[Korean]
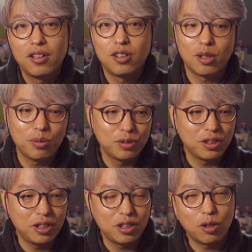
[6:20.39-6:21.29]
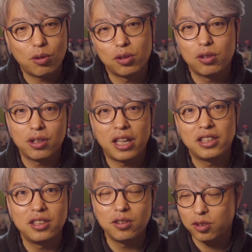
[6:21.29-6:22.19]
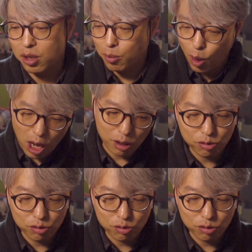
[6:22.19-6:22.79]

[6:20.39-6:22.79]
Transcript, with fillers: 여러분들이 이제 어떤 엔지니어들이 막